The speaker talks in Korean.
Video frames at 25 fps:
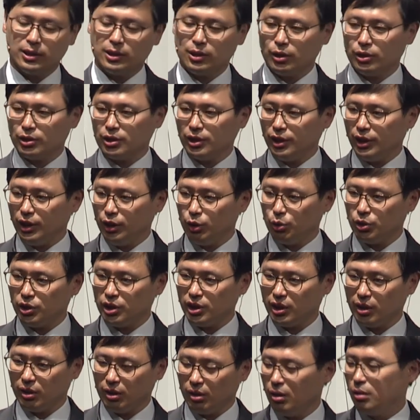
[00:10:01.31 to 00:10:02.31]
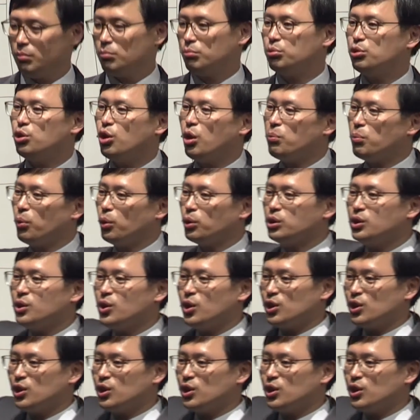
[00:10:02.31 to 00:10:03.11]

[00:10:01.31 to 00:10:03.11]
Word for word: 그것을 이루시 물론 모든